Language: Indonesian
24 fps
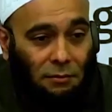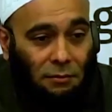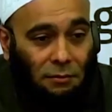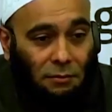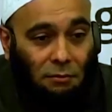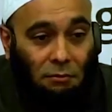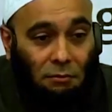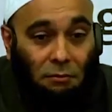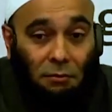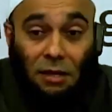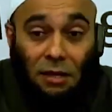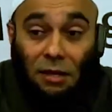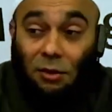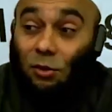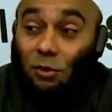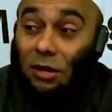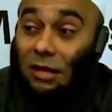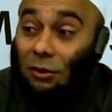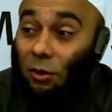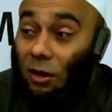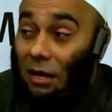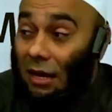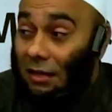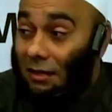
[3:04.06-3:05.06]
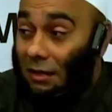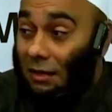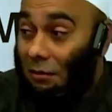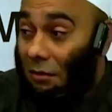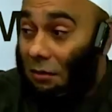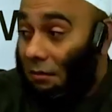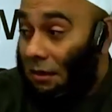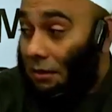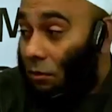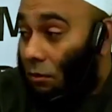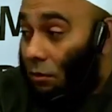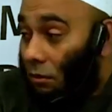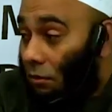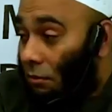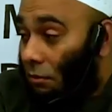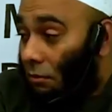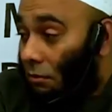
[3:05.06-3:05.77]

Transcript: Biji duren itu kan asam amino.